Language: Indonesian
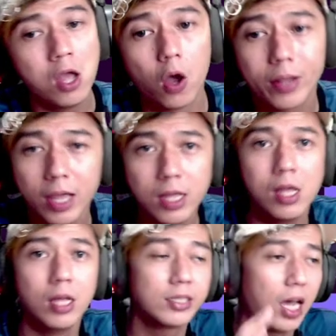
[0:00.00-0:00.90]
Oke,
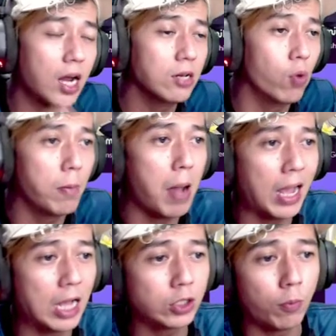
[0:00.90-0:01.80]
sekarang gua
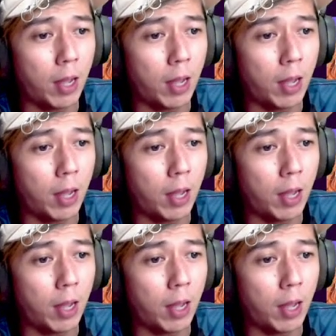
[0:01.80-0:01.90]
bakal top